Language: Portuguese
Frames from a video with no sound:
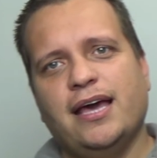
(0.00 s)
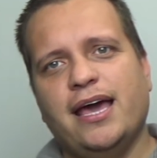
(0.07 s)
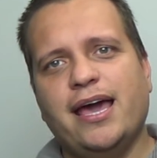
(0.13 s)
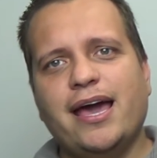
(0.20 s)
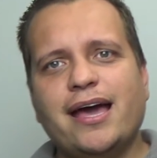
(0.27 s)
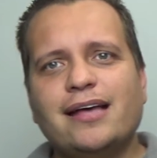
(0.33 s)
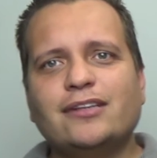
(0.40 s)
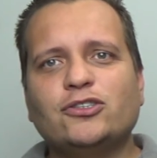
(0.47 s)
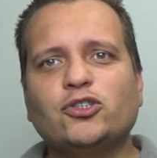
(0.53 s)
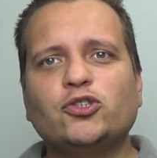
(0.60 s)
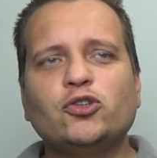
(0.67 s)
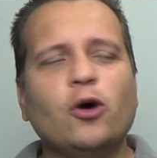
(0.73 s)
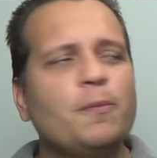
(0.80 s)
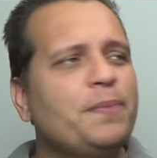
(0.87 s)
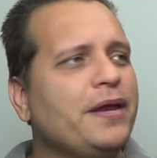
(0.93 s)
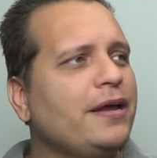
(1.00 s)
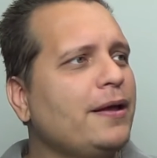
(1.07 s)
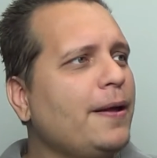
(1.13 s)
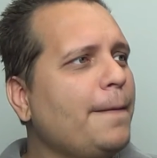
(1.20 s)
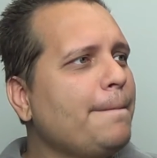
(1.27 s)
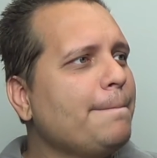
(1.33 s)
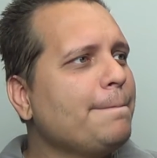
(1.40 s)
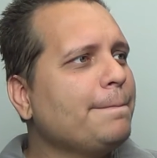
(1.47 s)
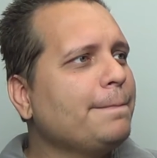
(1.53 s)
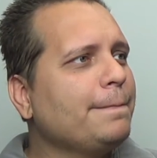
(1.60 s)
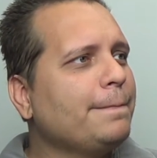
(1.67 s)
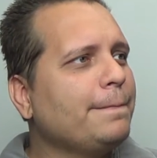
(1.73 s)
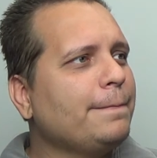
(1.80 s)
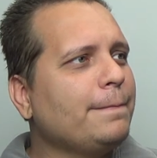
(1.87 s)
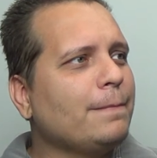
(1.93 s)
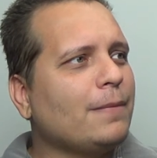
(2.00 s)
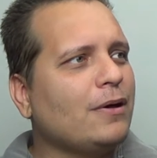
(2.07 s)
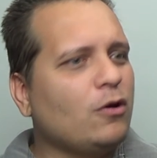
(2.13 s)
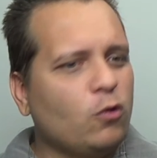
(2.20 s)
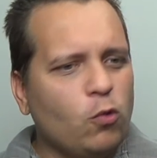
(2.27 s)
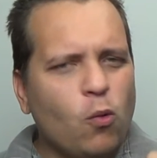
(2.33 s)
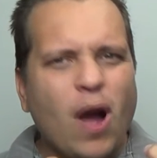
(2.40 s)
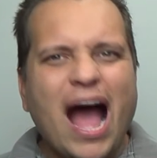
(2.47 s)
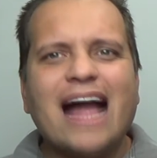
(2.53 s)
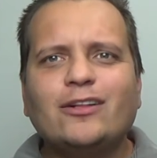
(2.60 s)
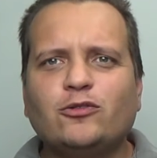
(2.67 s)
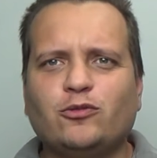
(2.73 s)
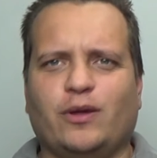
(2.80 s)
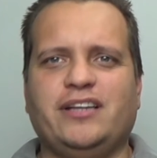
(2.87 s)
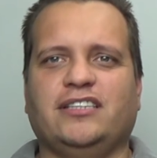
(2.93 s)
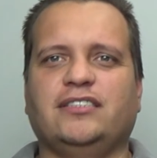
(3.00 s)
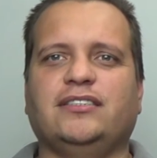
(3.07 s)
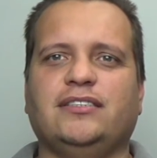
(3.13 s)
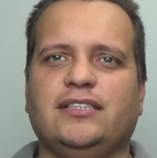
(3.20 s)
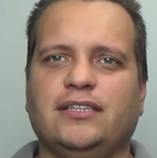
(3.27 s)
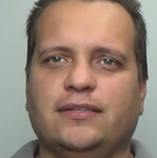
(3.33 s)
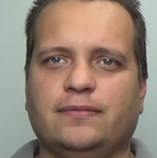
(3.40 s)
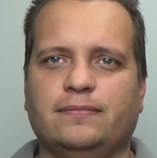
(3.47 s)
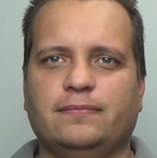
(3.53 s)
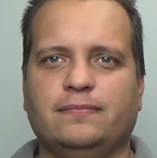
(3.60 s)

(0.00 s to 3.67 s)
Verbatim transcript: é sobre o ato em si.